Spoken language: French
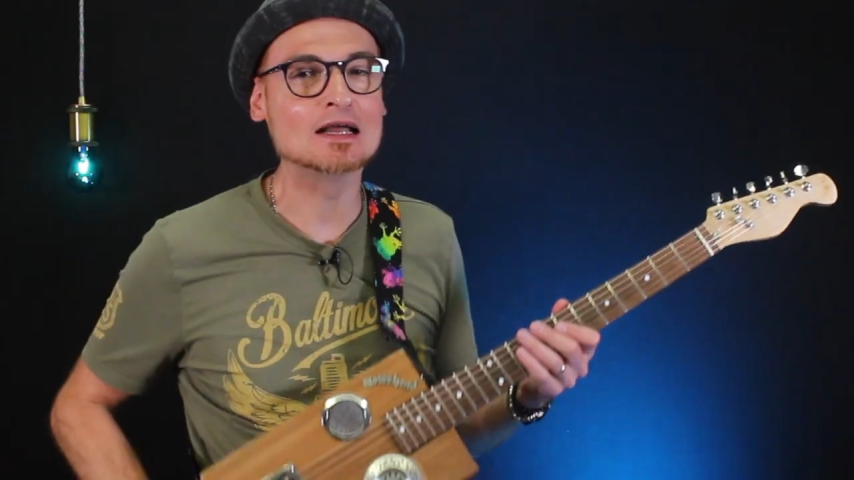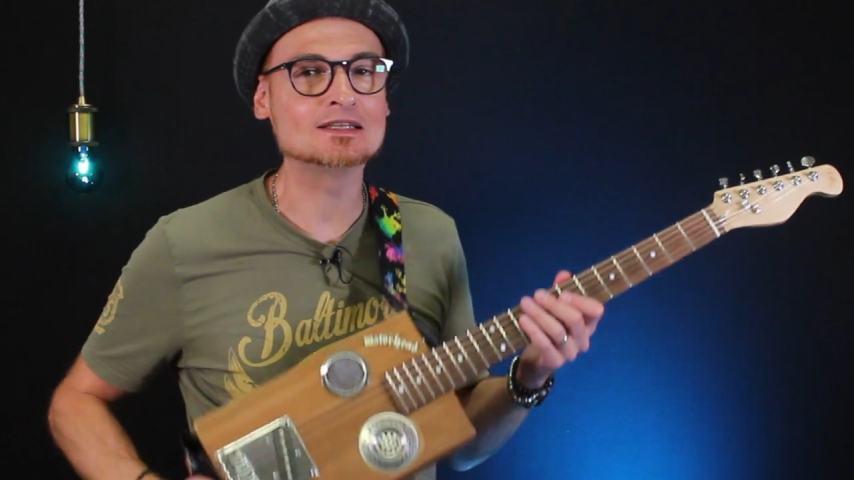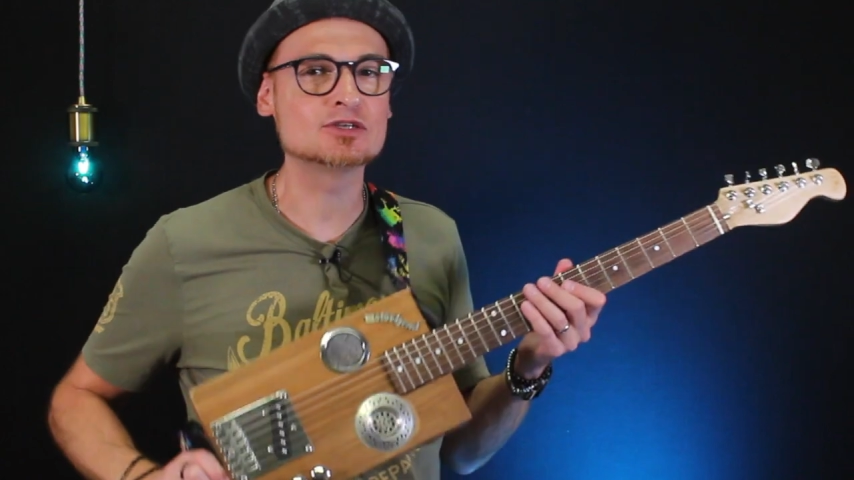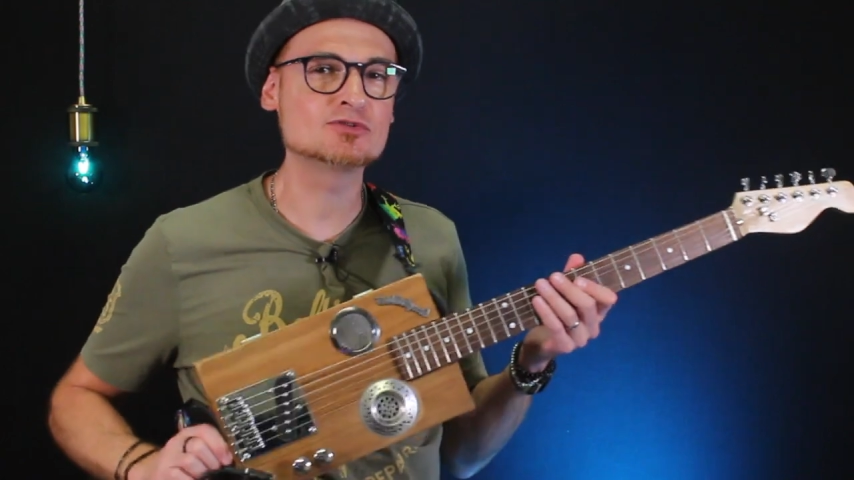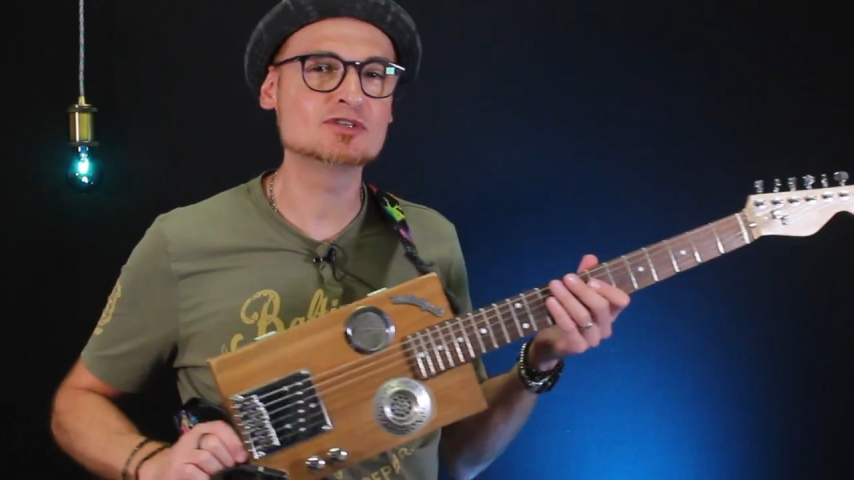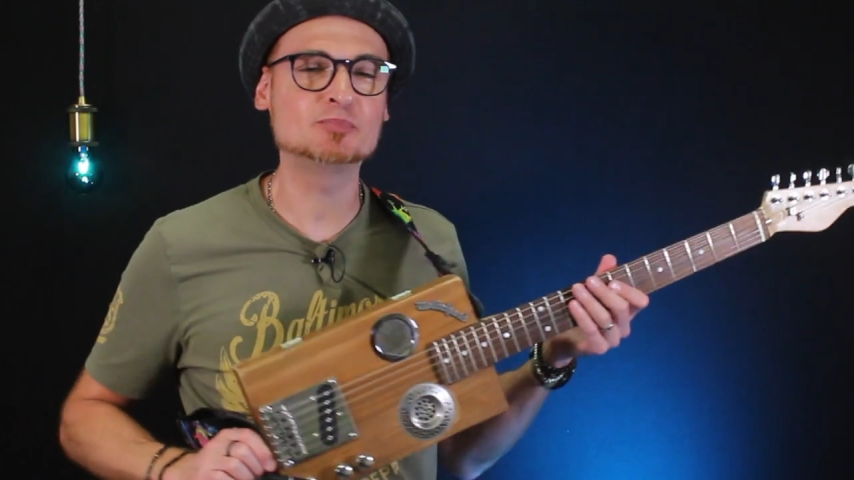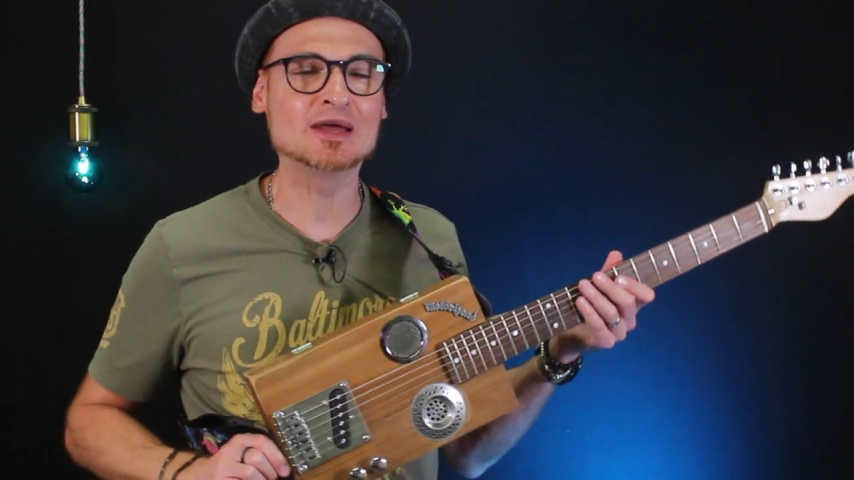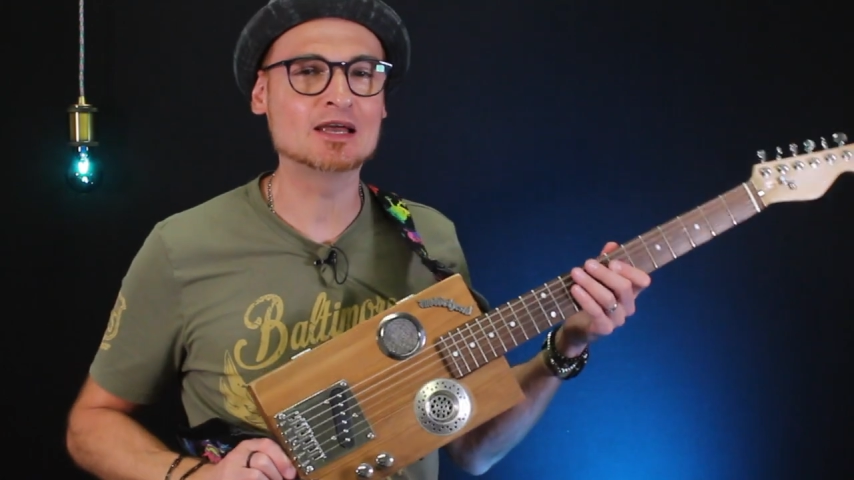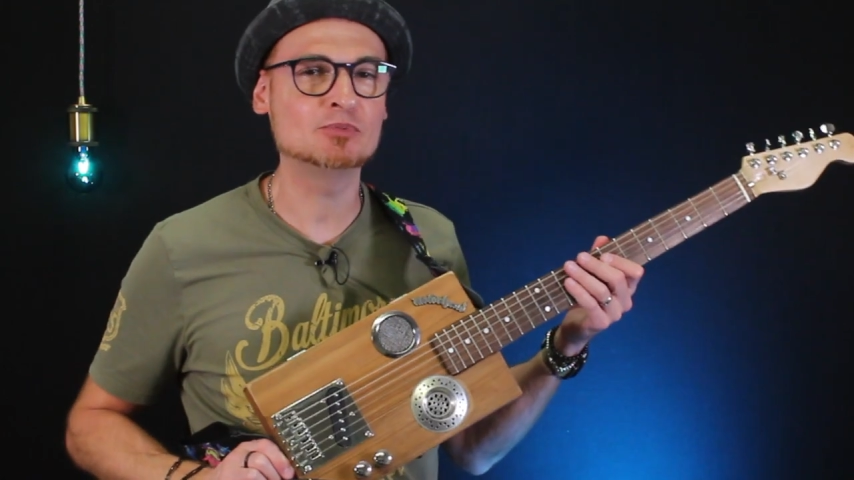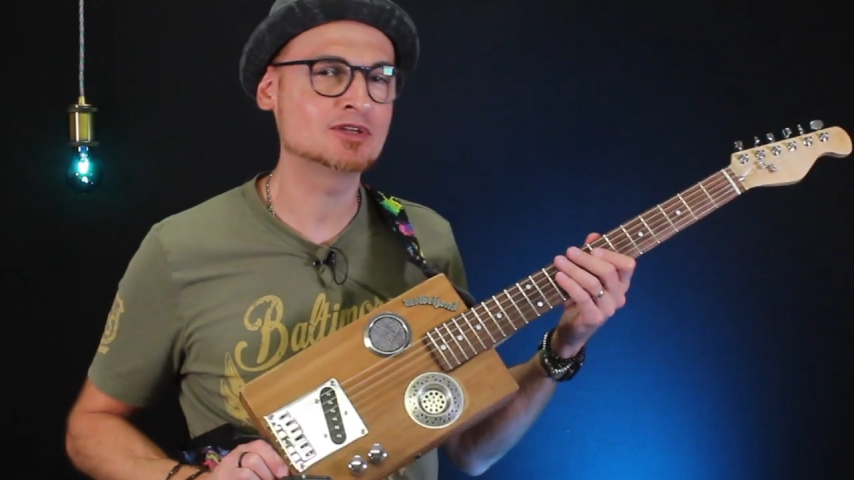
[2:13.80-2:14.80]
Alors attention, c'est pas
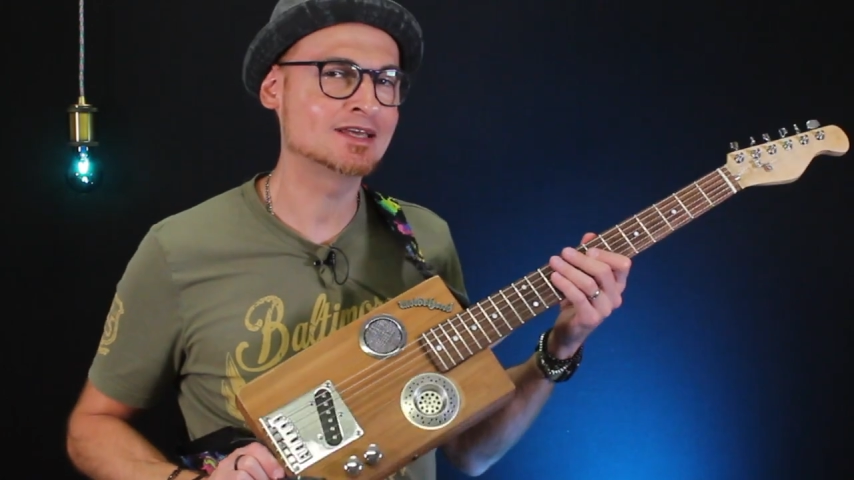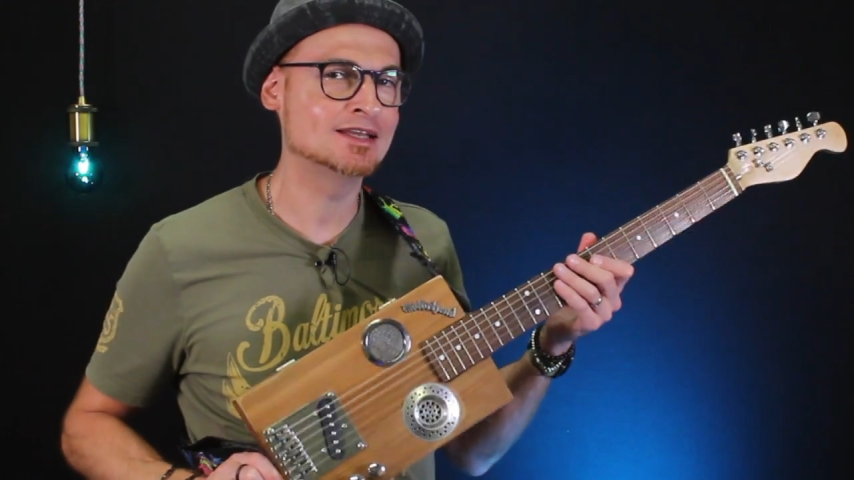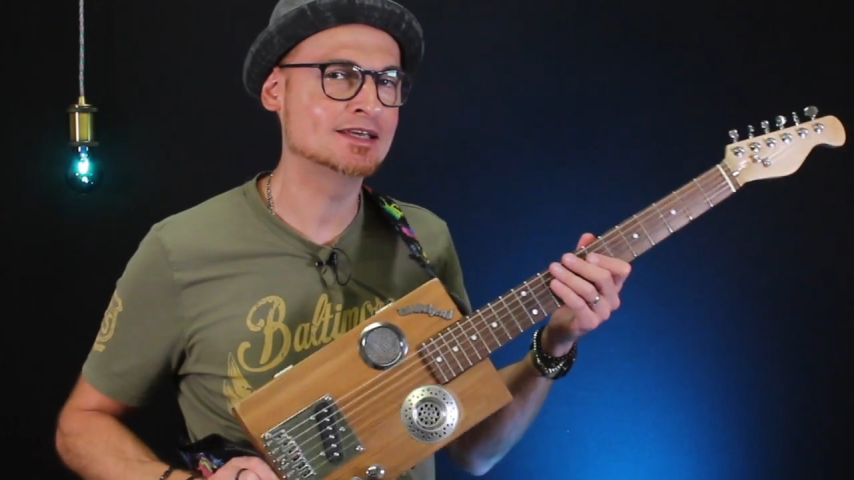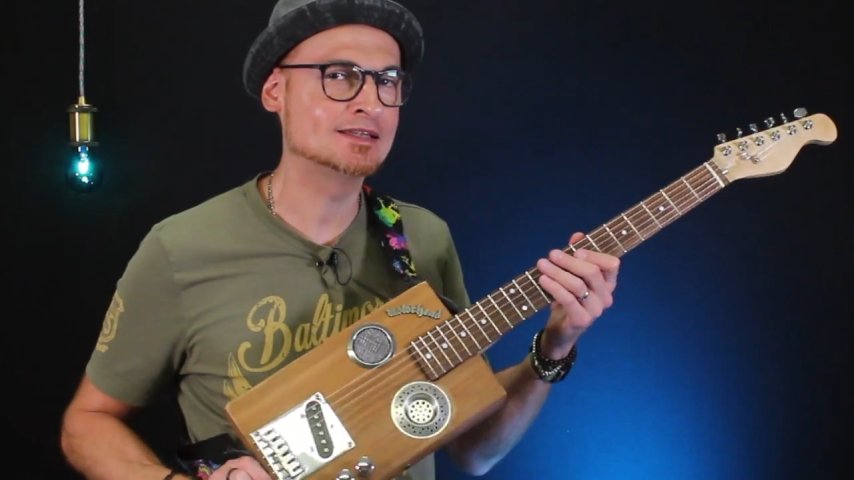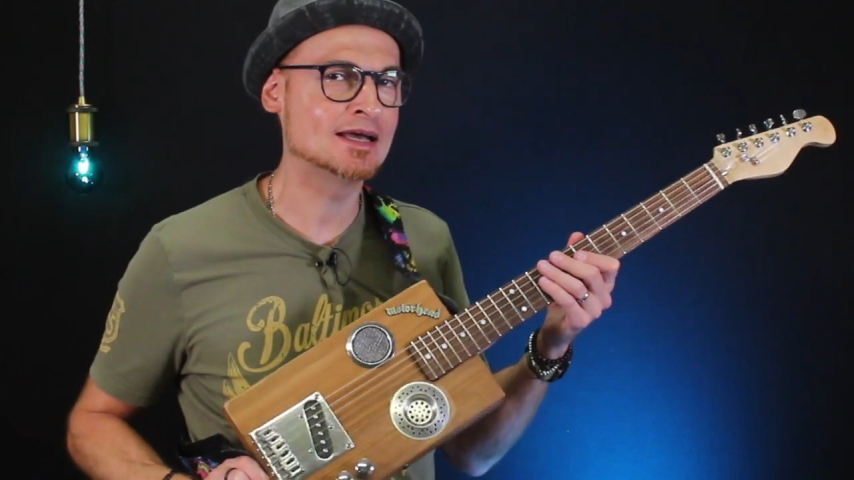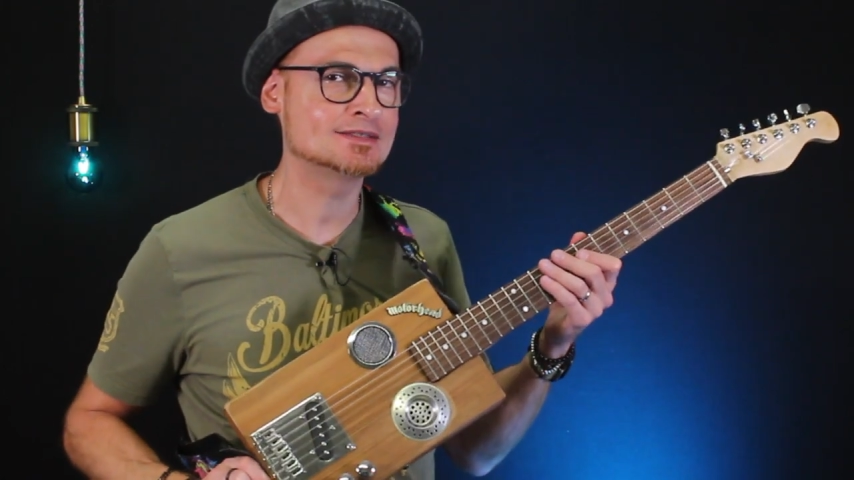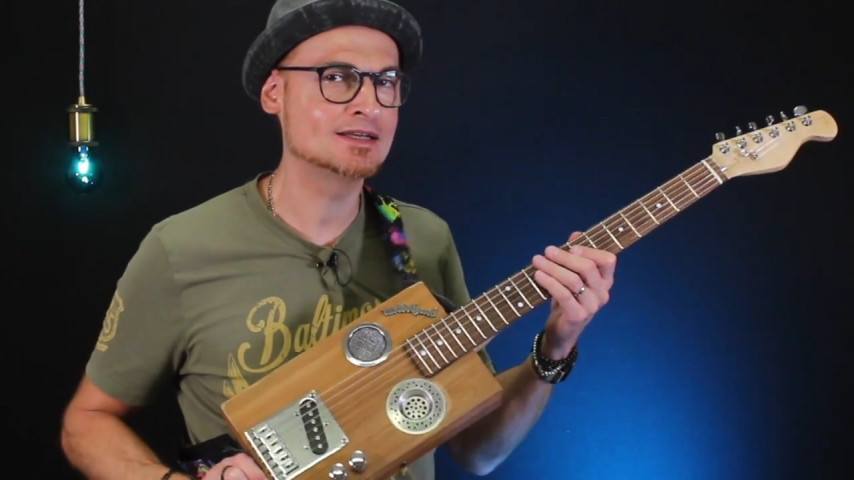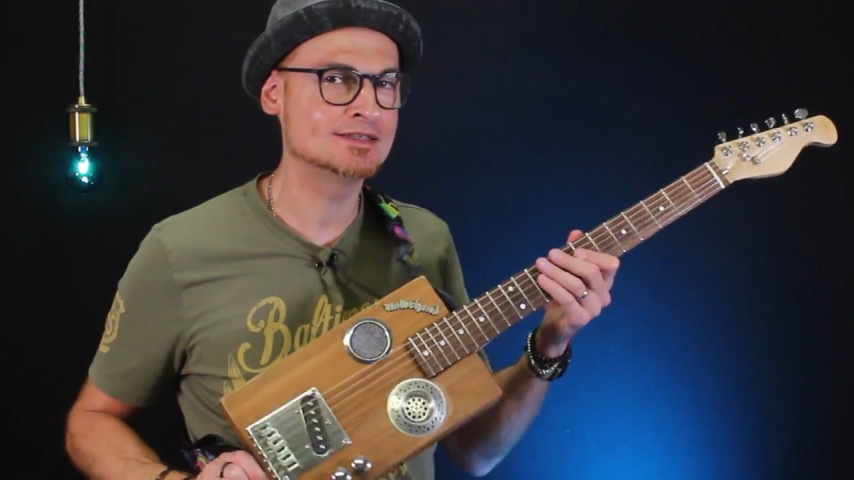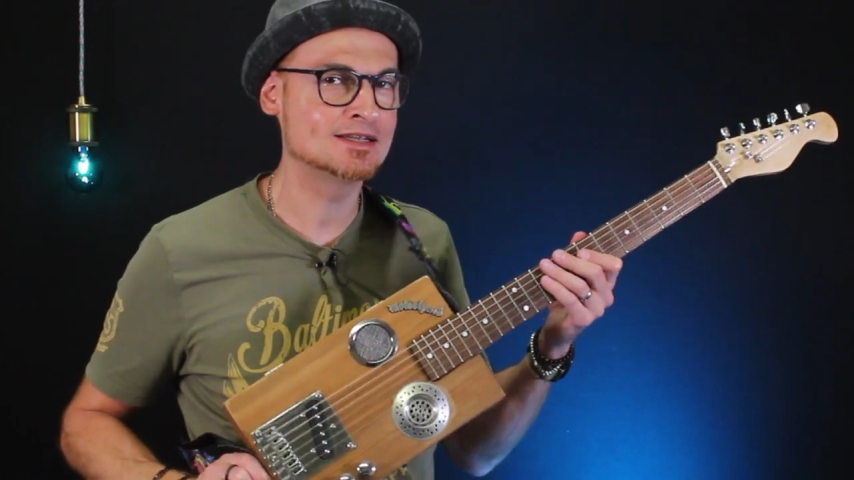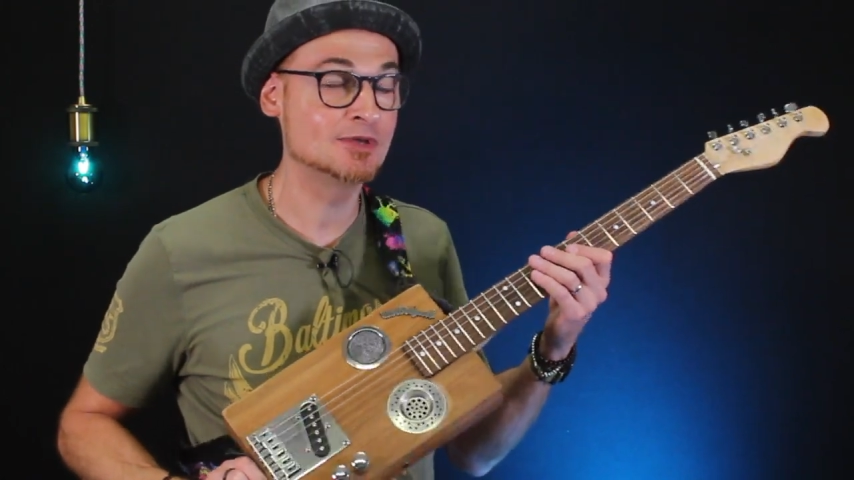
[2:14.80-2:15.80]
n'importe quelle guitare,
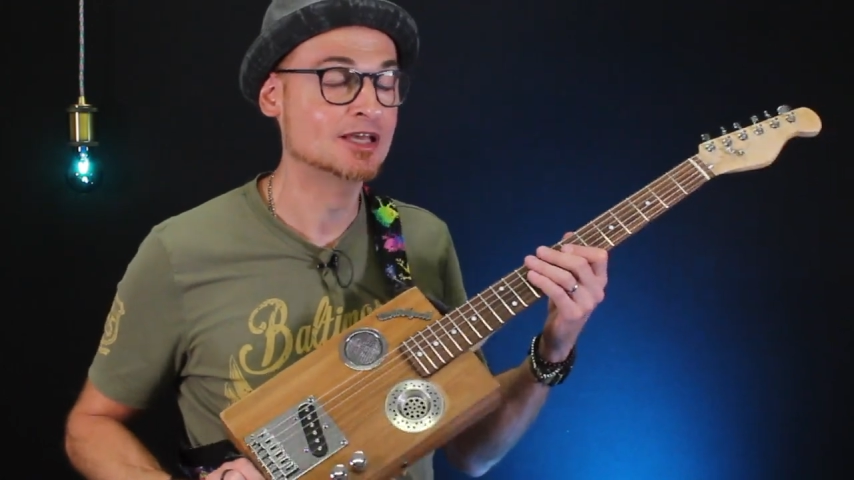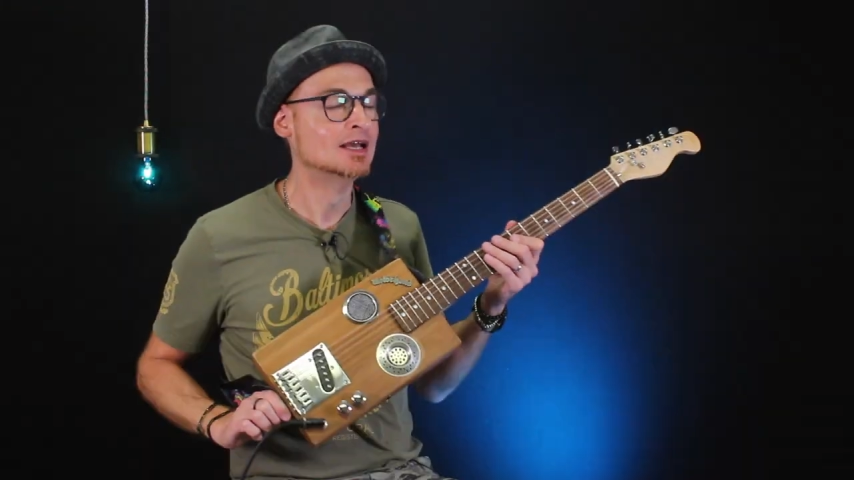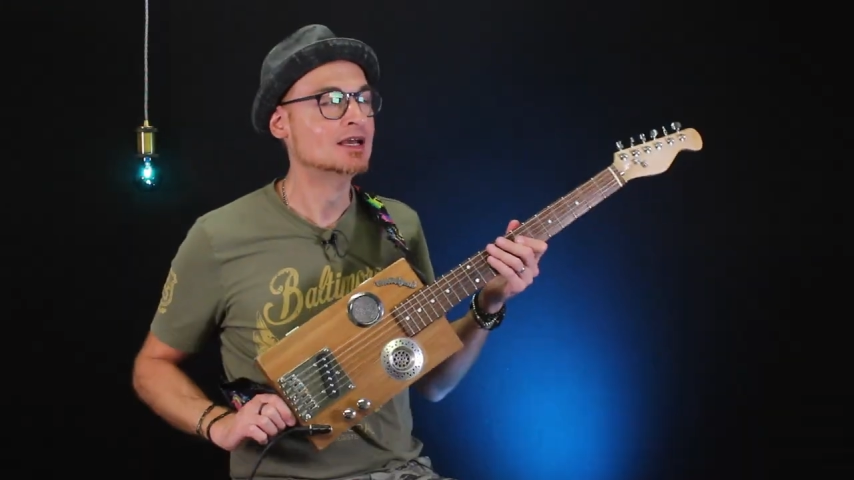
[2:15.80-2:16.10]
ça les amis.